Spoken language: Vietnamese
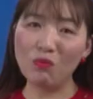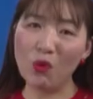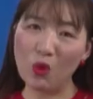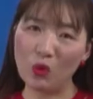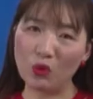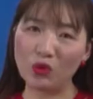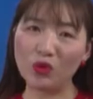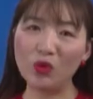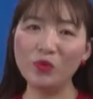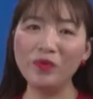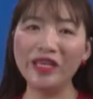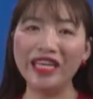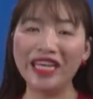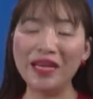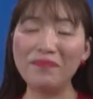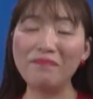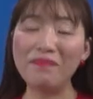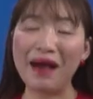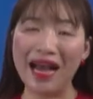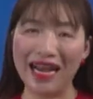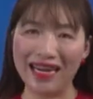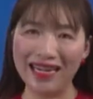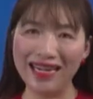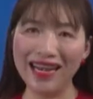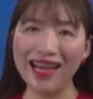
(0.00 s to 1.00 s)
Một trong những cái
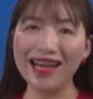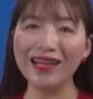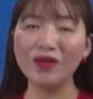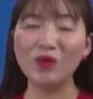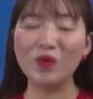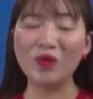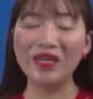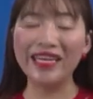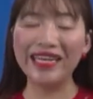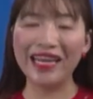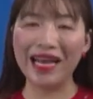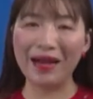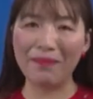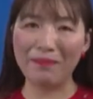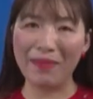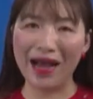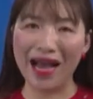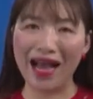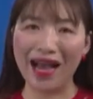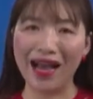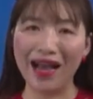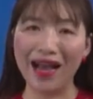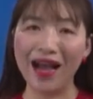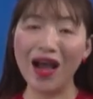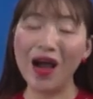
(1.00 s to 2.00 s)
bản năng của người đàn
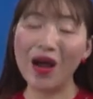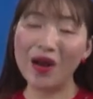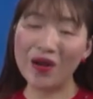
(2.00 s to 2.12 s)
bà